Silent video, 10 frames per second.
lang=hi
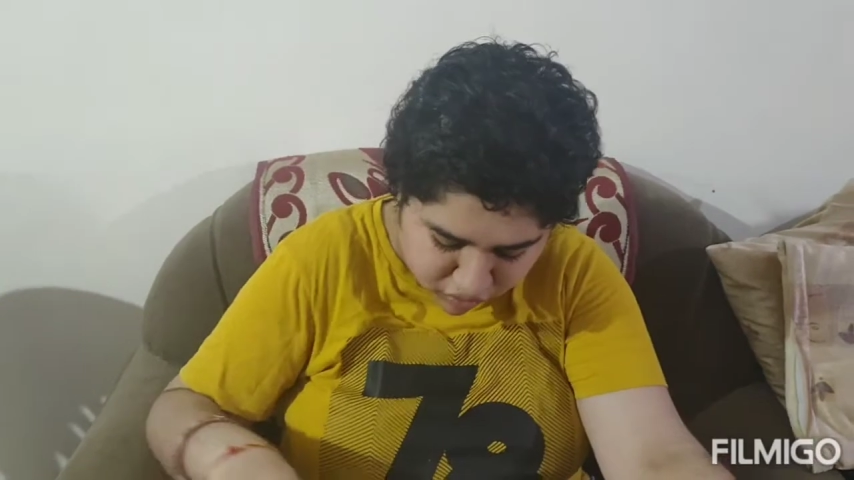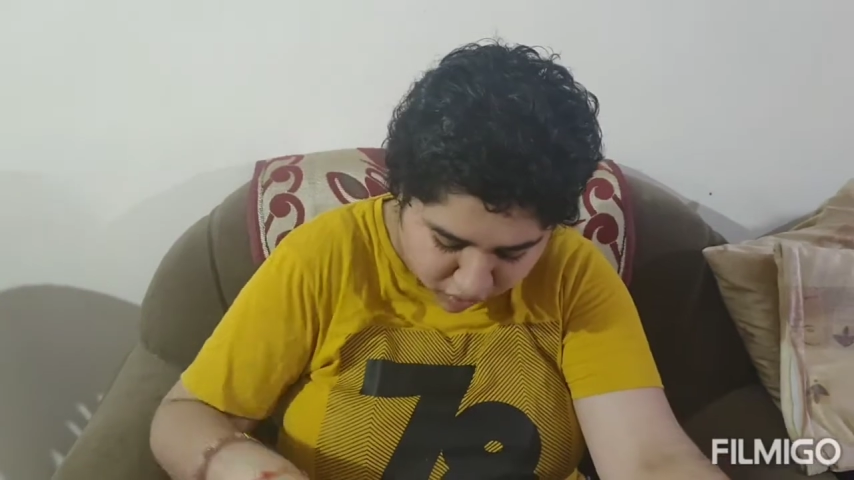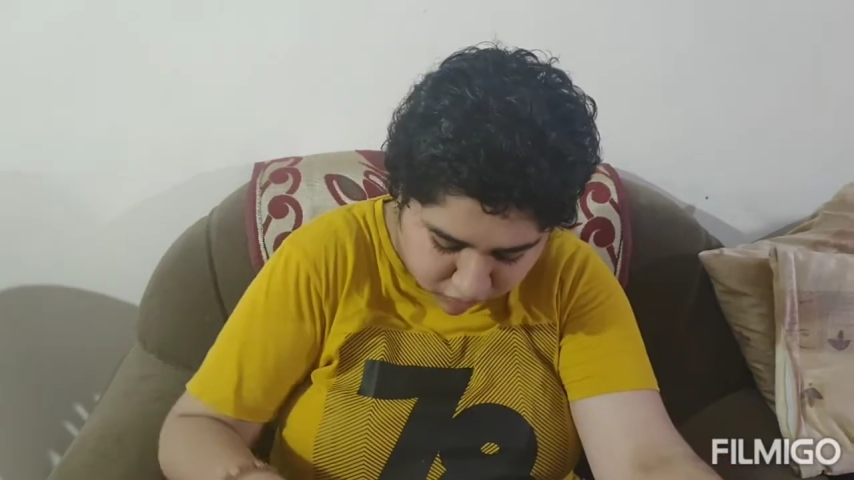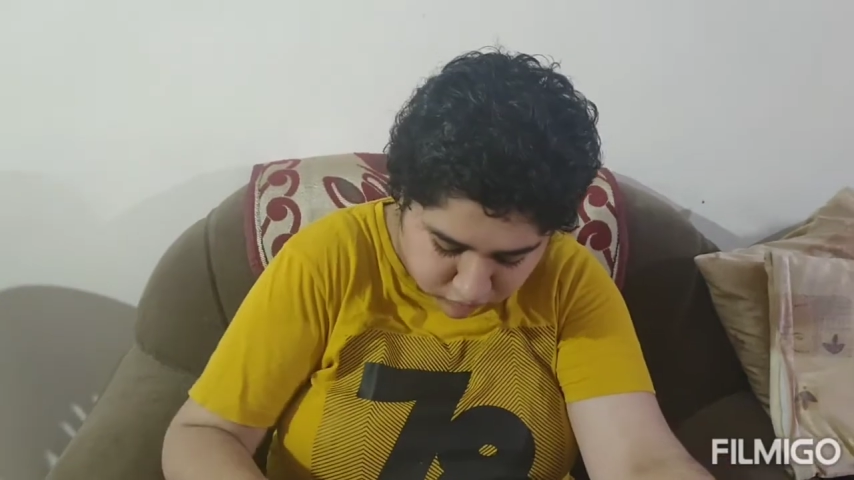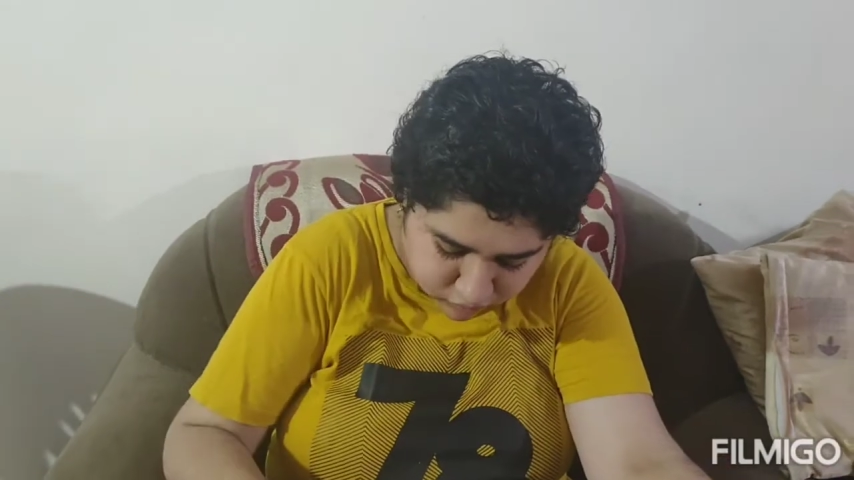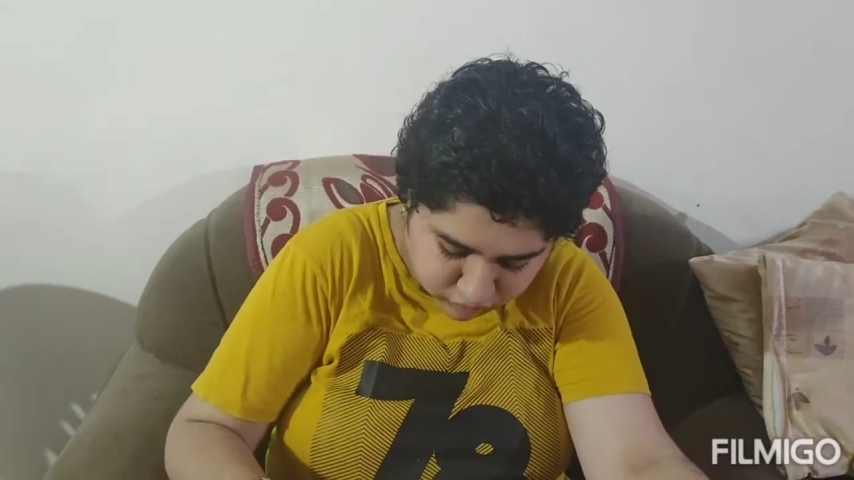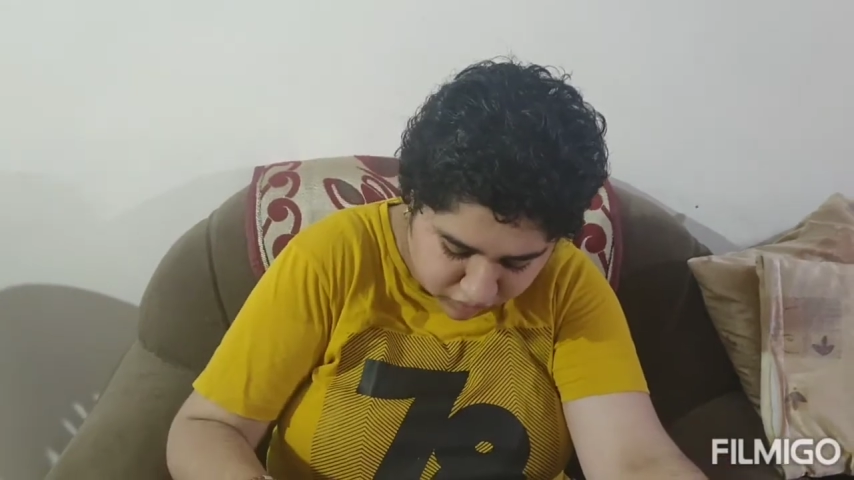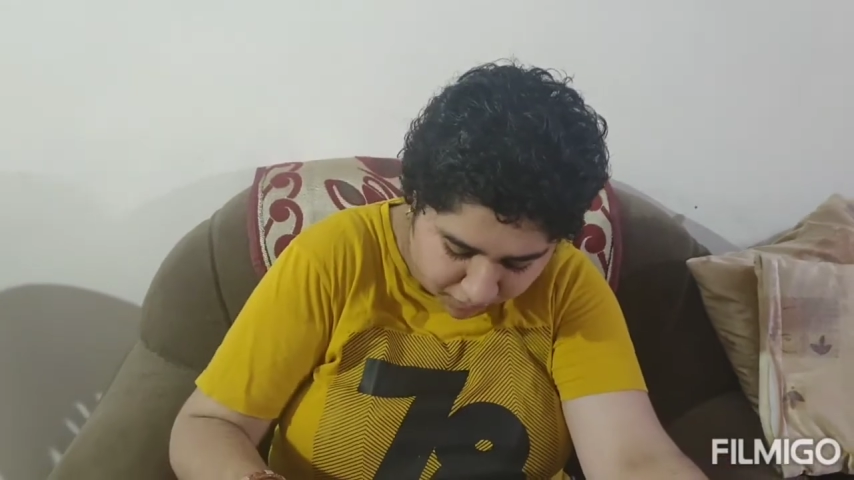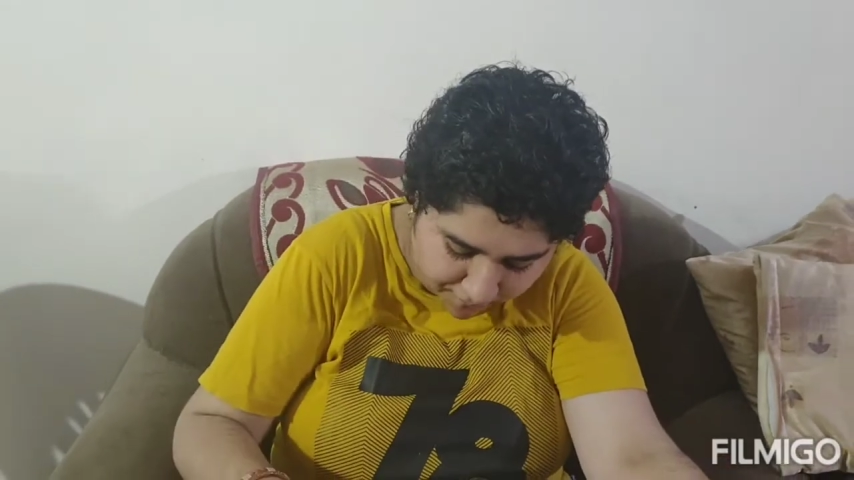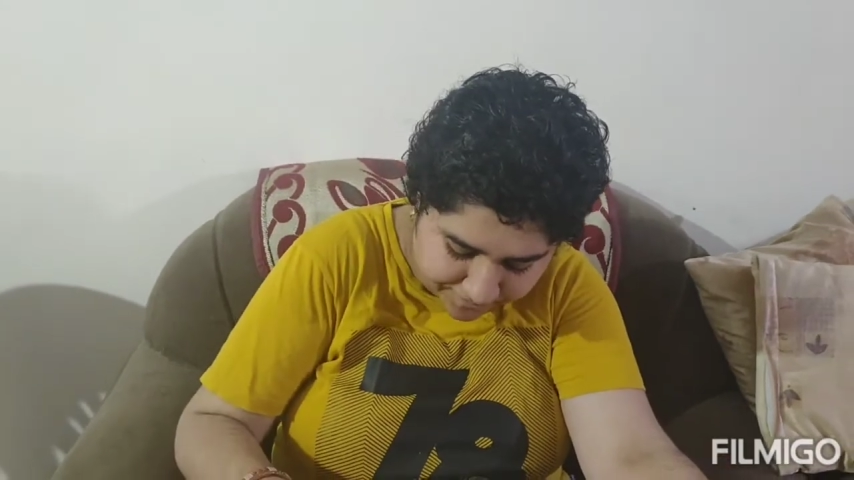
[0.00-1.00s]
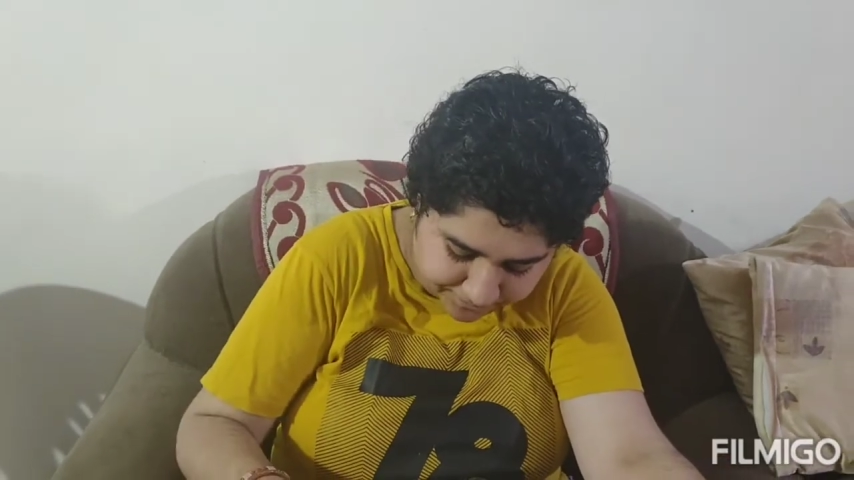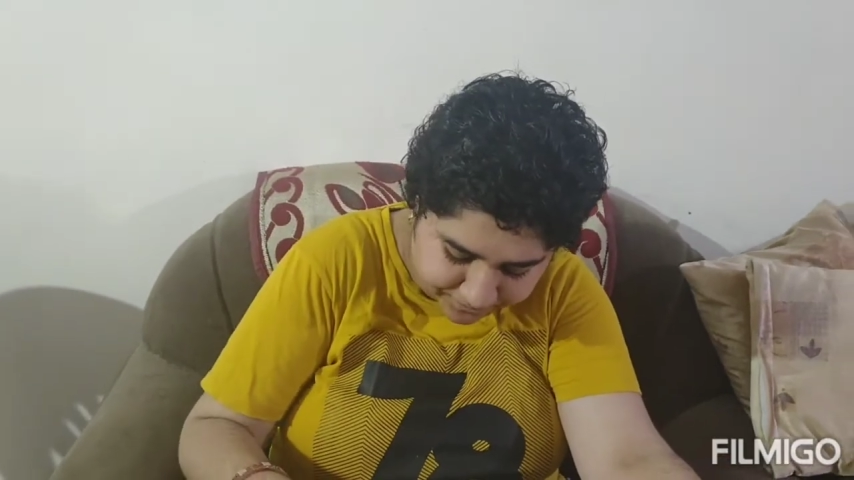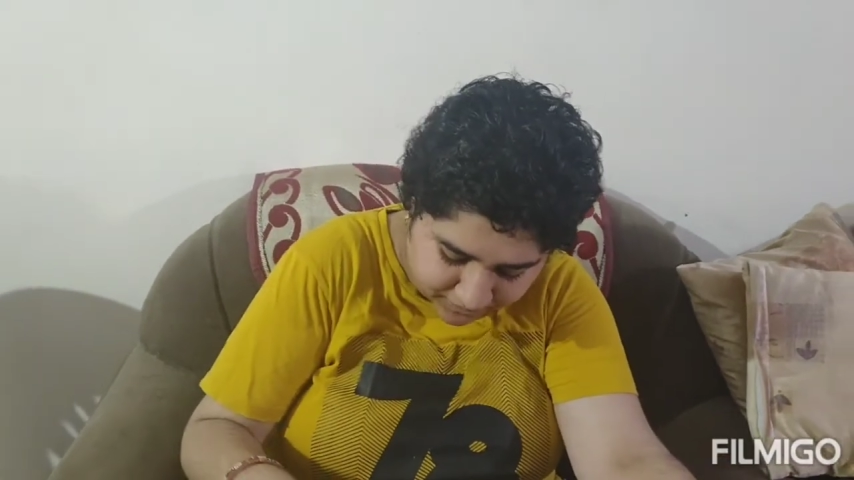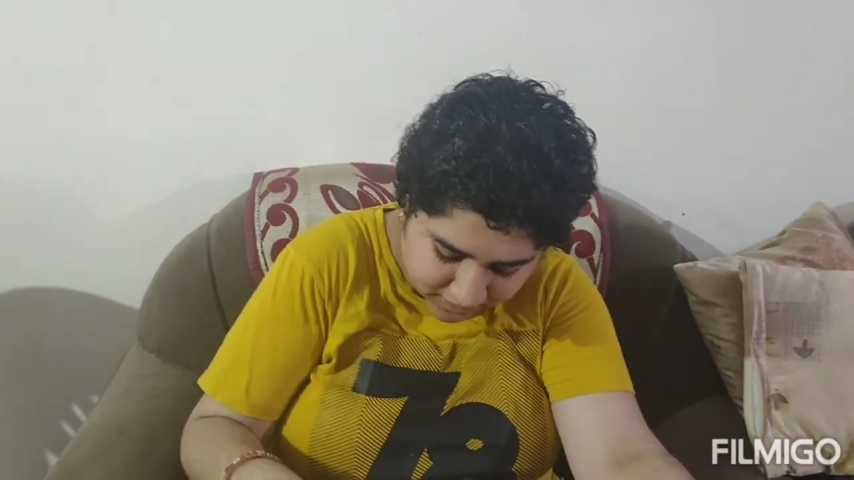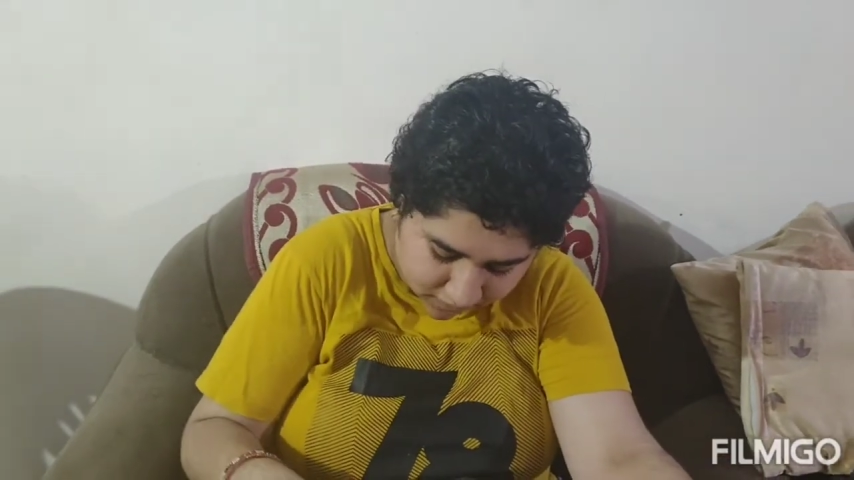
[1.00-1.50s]
बहुत ही ज़्यादा मज़ा आ रहा
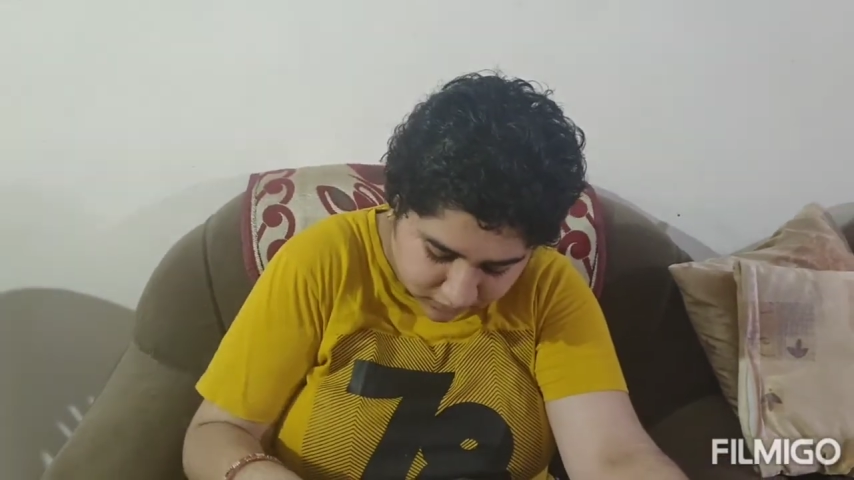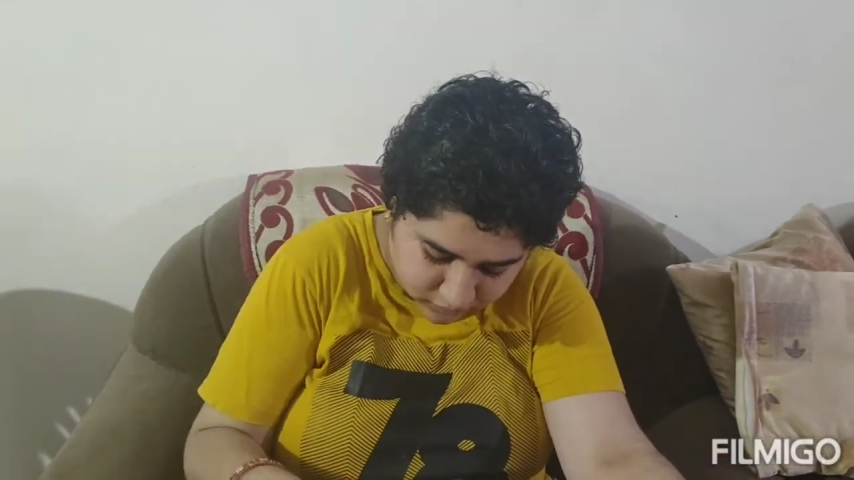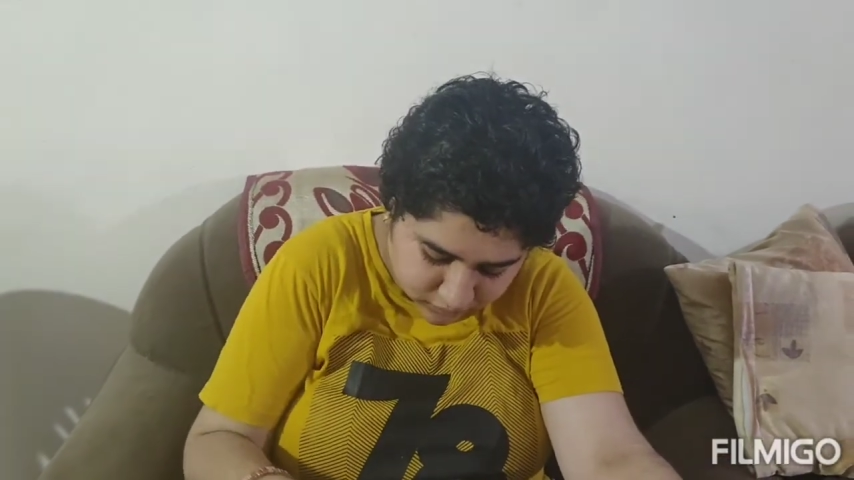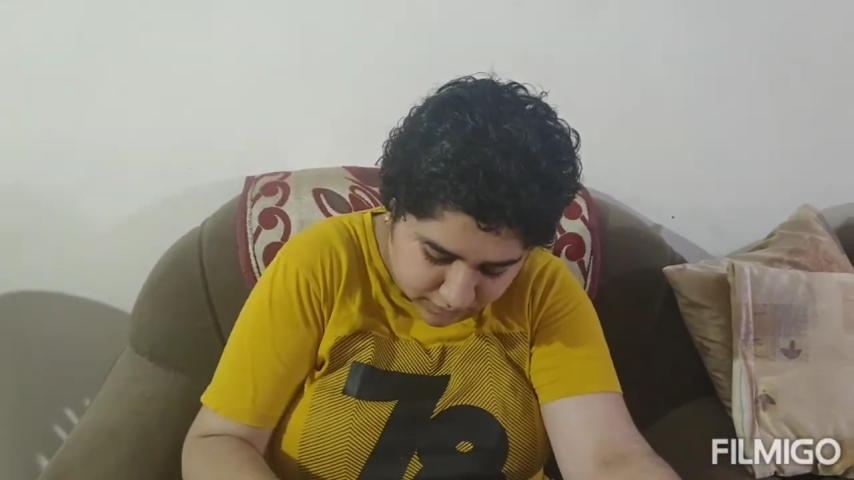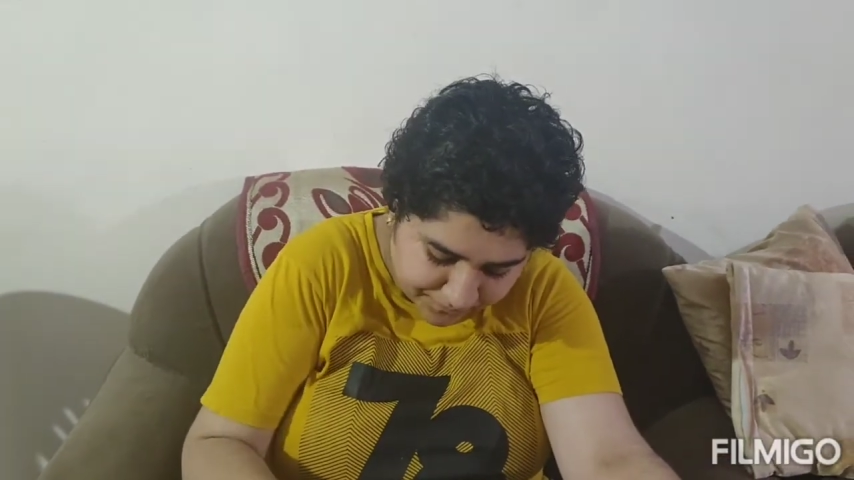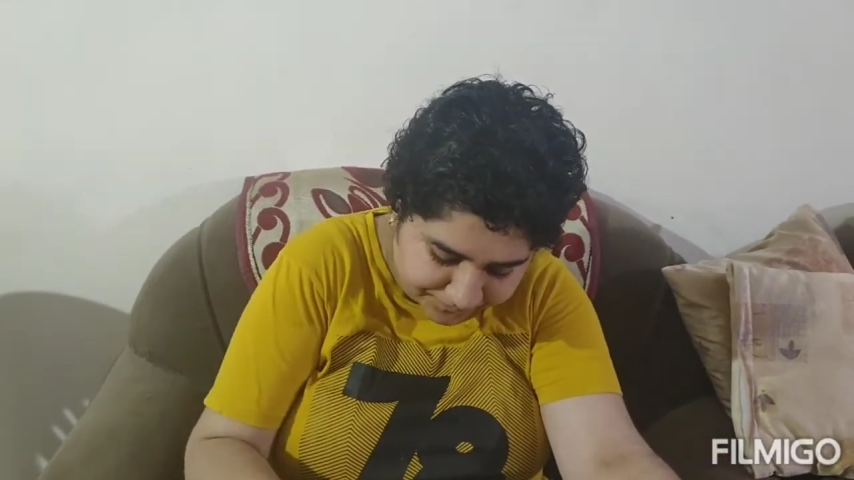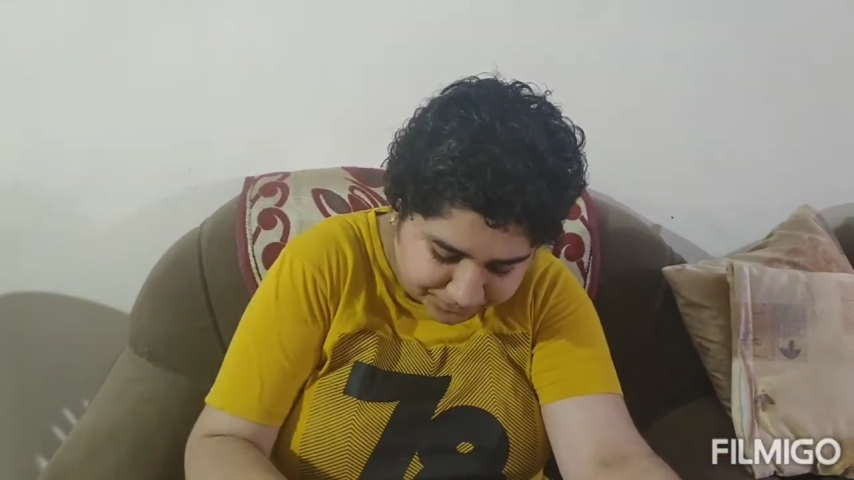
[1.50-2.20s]
है कैसी लगी बेटा